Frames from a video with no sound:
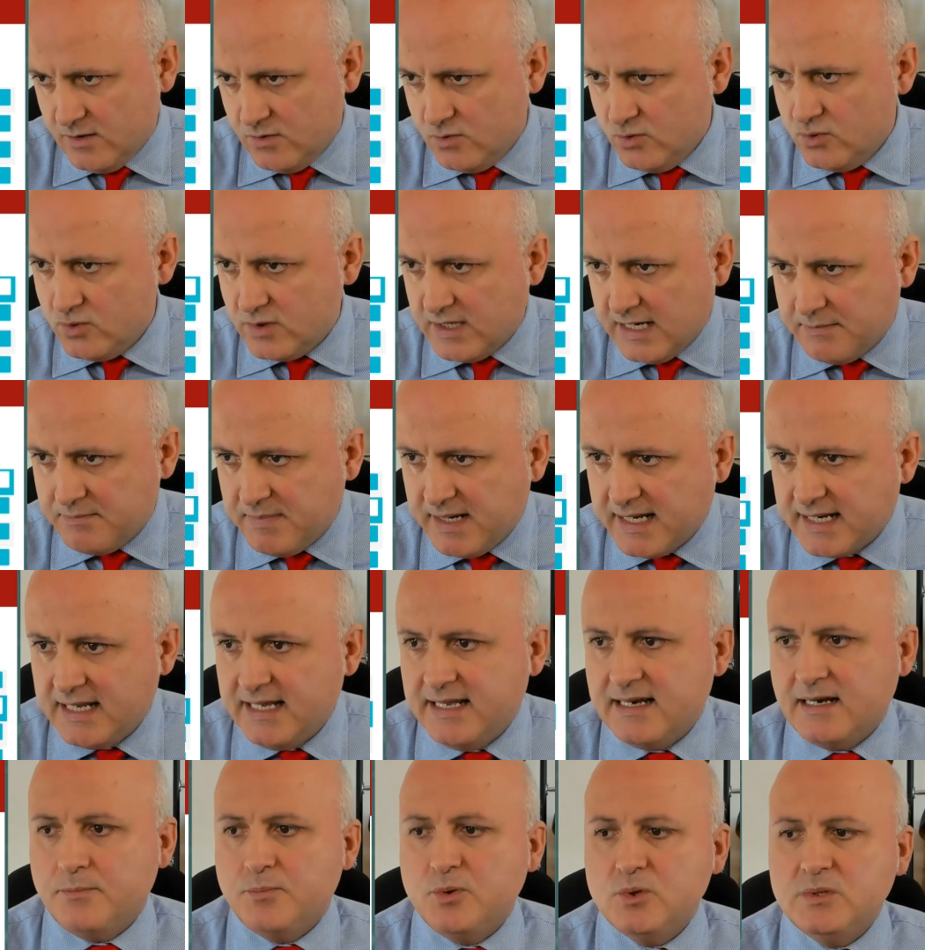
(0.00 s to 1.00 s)
una
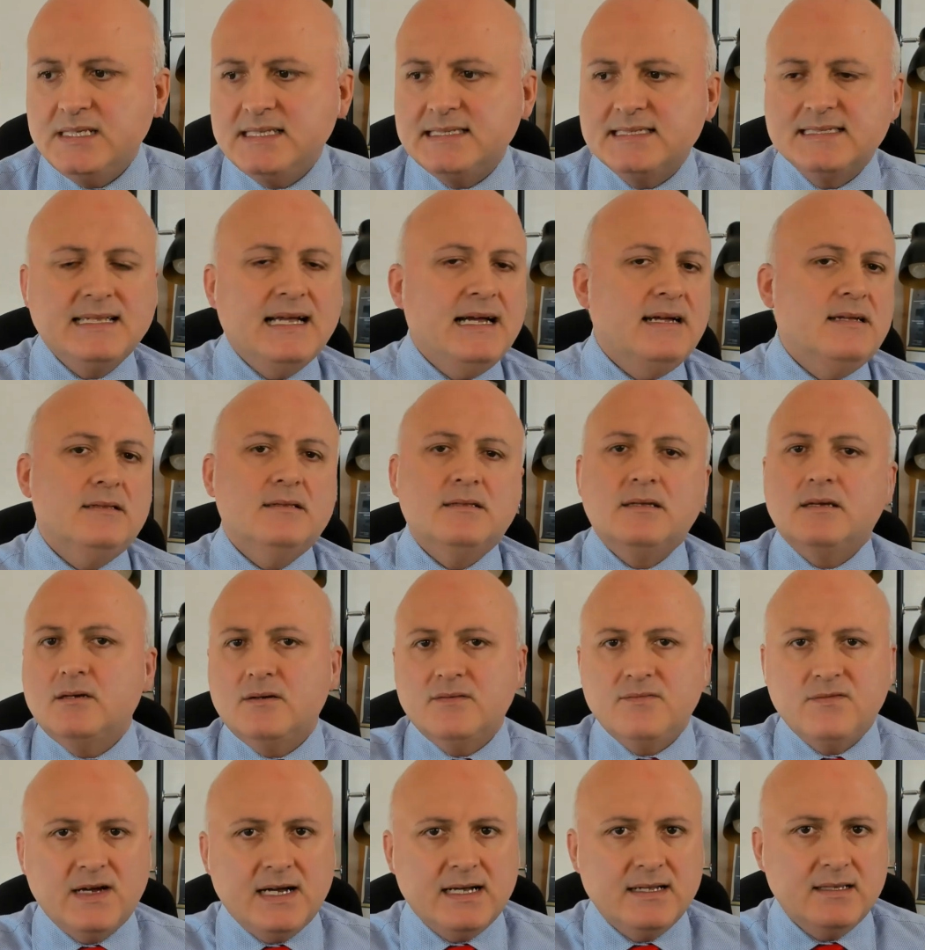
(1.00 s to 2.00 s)
barriera più
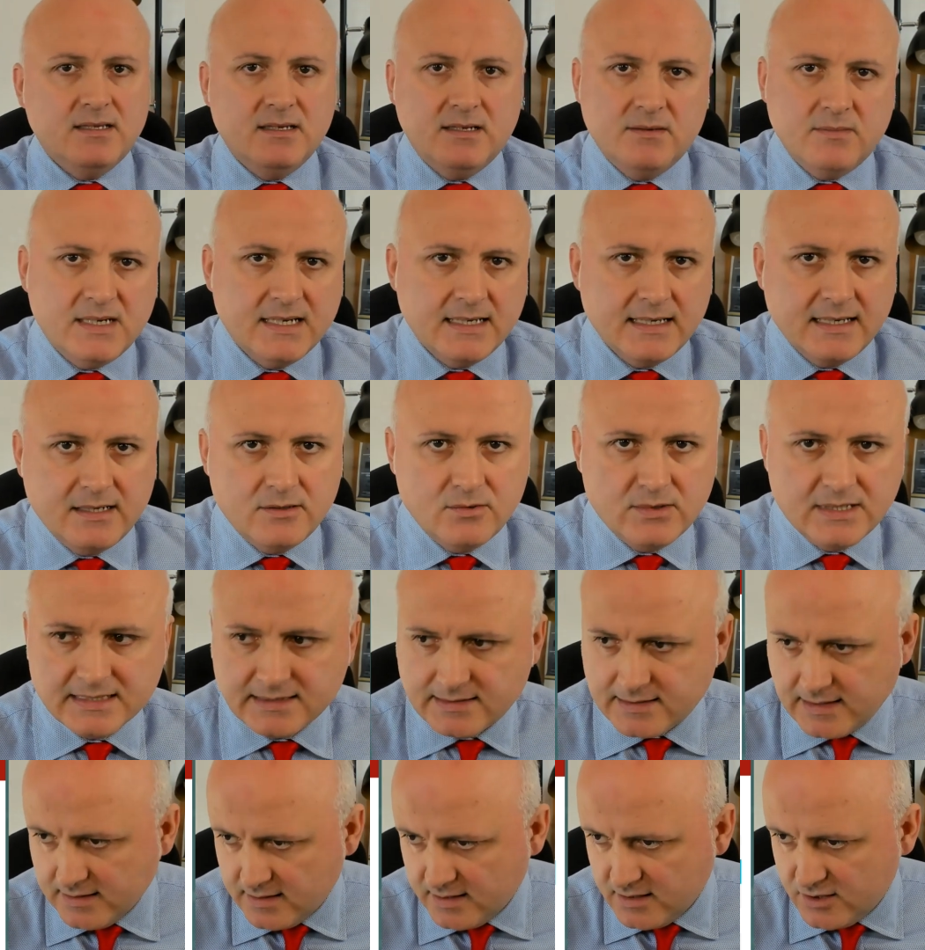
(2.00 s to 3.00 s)
distante fate magari una
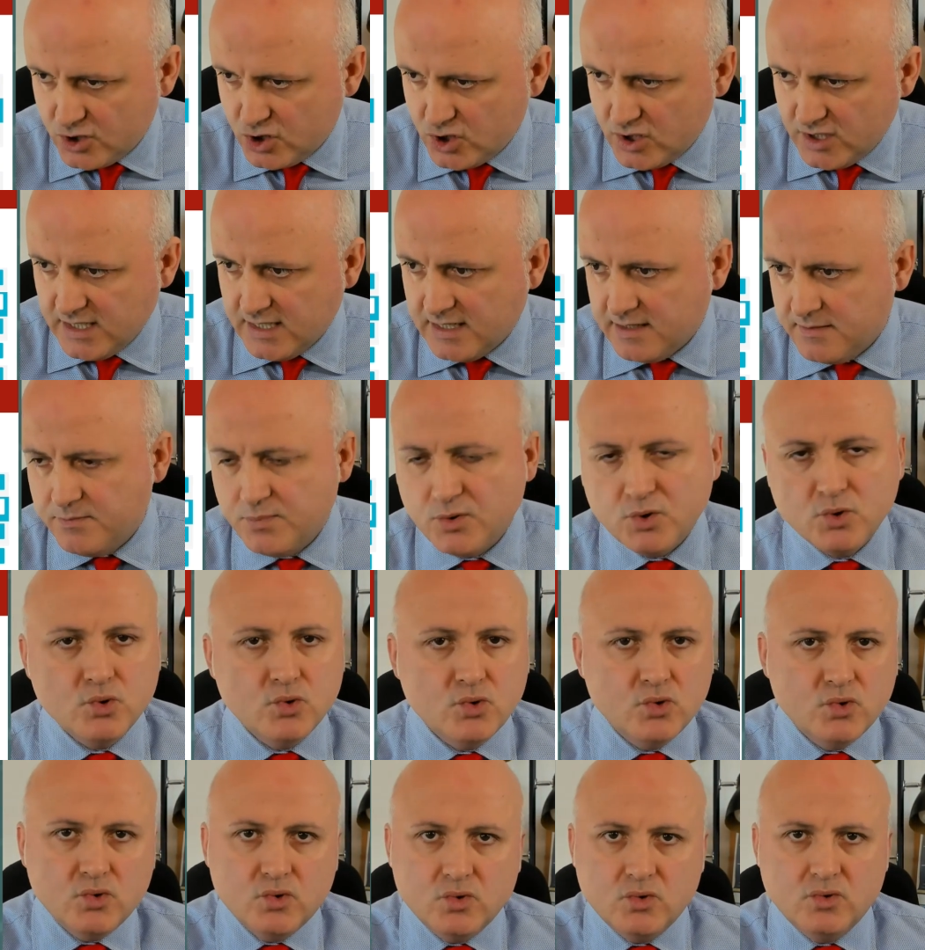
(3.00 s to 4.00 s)
strategia
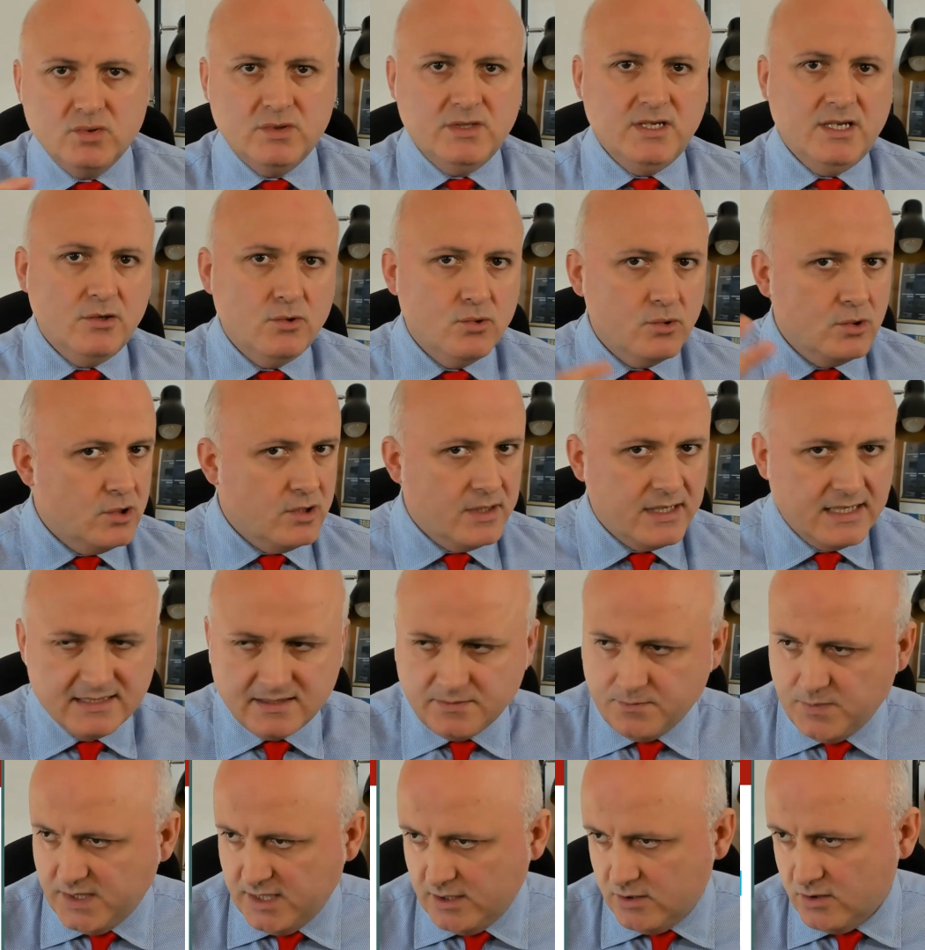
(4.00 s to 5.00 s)
più di lungo
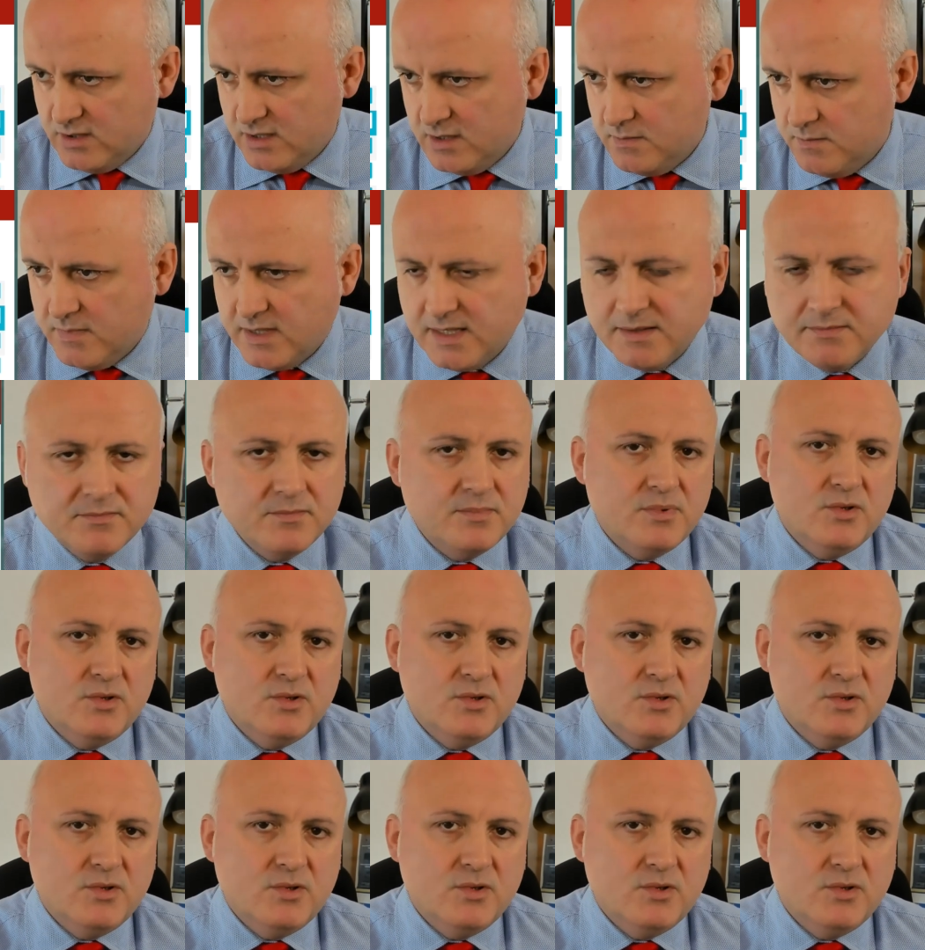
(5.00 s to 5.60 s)
respiro, di eh,